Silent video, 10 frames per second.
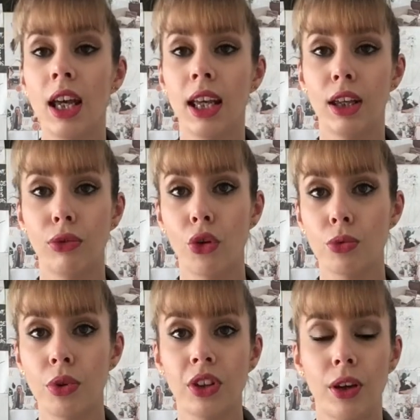Et
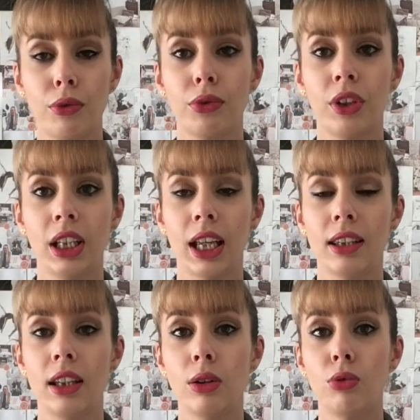franchement, ça vous fait
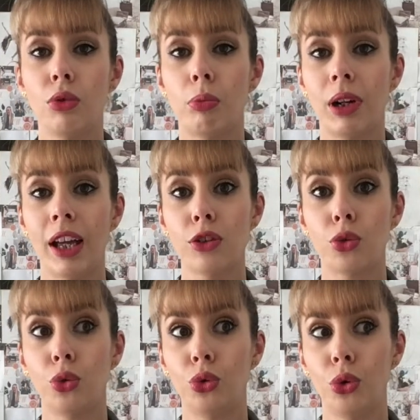gagner une place
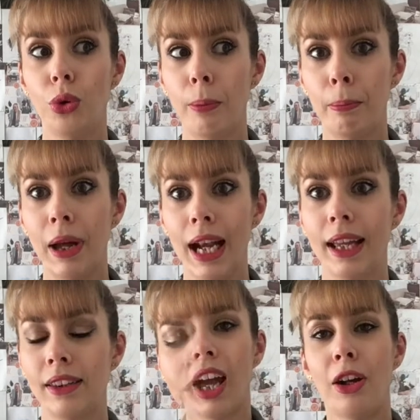de
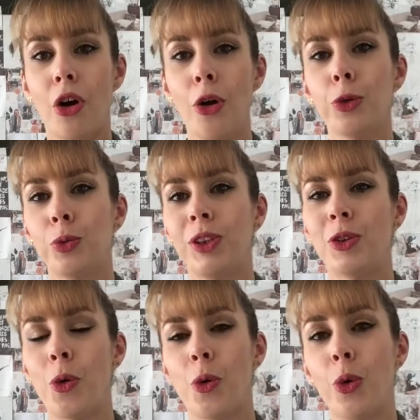malade. Alors ensuite,
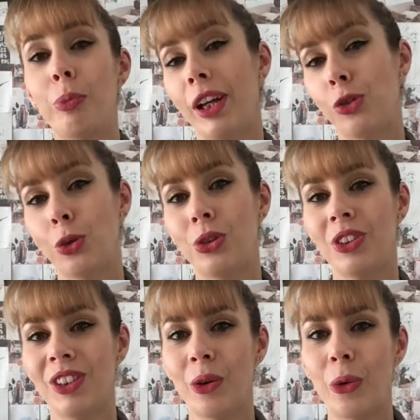on repasse
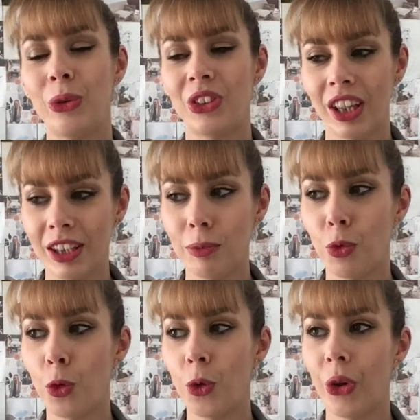aussi aux
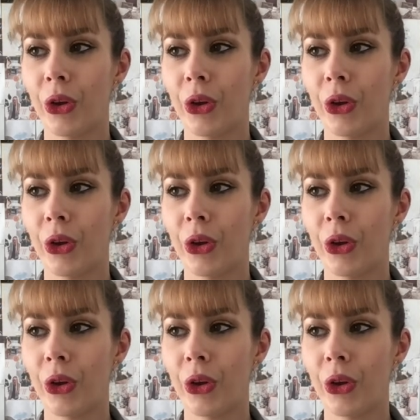animaux.